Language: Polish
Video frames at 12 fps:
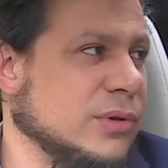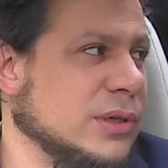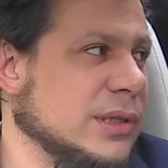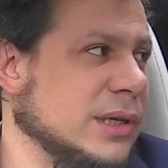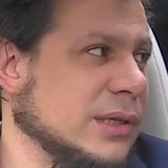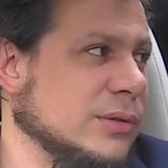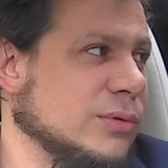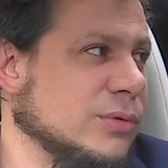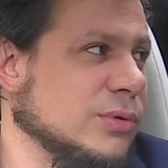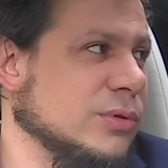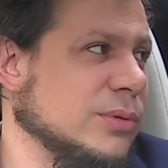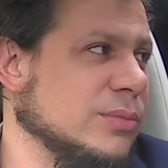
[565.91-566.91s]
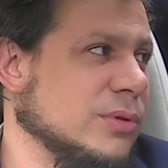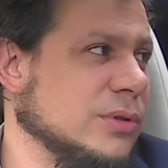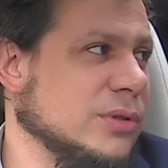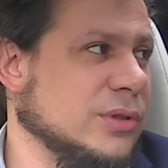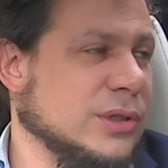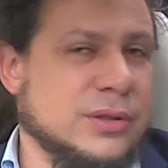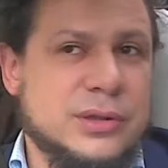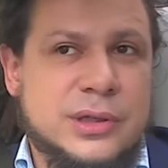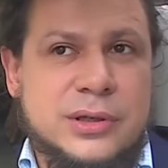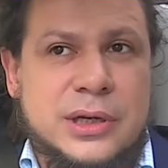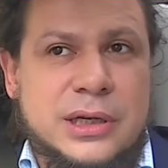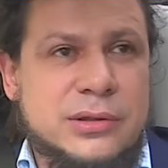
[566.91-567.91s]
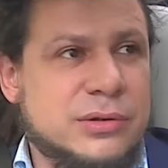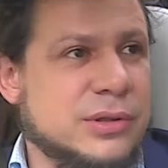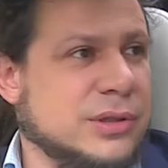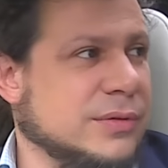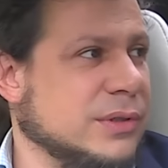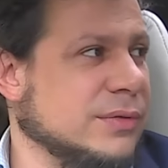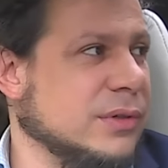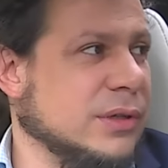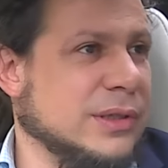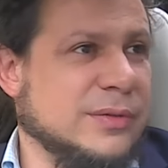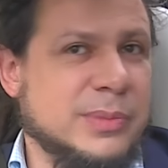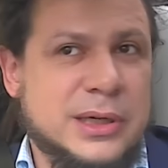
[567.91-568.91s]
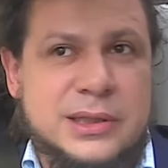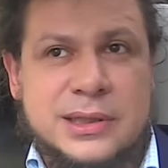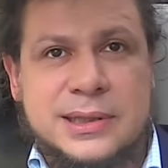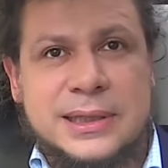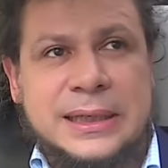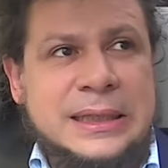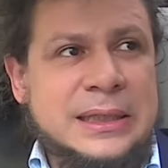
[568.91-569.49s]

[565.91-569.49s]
było internetu, trudno było dotrzeć do tego, jak to rzeczywiście wygląda w praktyce,